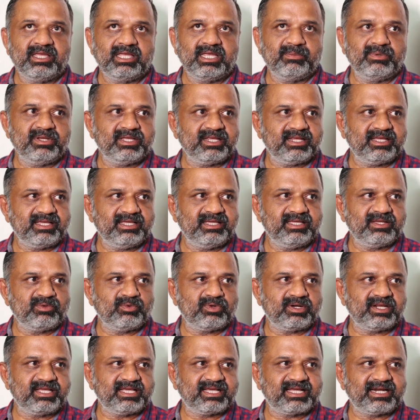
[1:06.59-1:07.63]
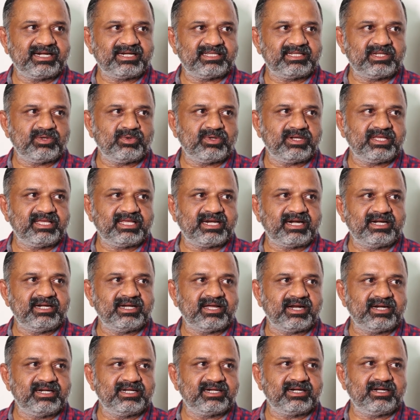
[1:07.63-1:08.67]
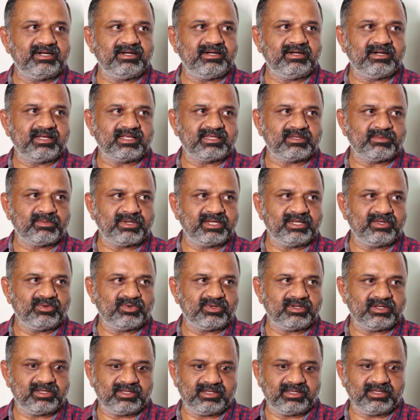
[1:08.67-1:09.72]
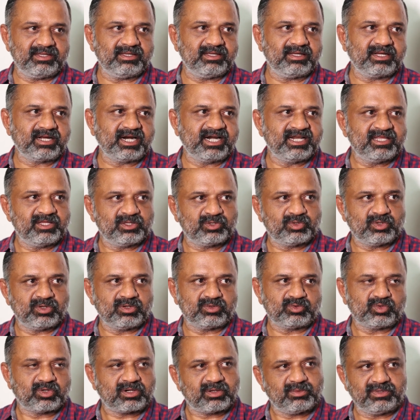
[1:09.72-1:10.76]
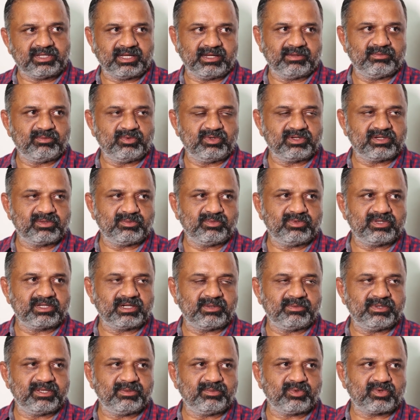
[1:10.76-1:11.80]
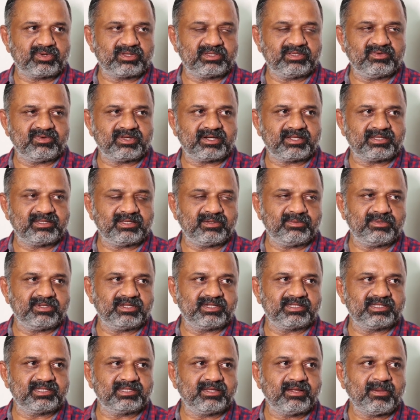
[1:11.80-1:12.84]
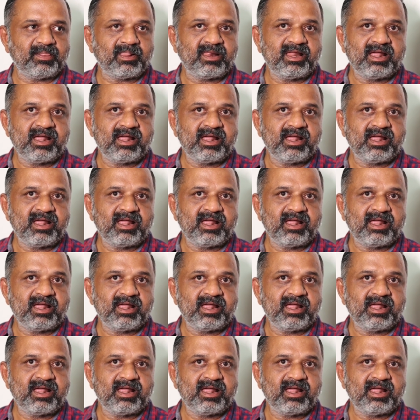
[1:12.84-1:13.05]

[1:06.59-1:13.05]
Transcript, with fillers: இப்படி ஒரு கிட்டத்தட்ட ஒரு இரண்டு ஆண்டுகள் அந்த மாதிரி ஒரு கடித தொடர்பு தான் முழுக்க முழுக்க அப்படியே போகிறது வர்றது அப்படிங்கிறது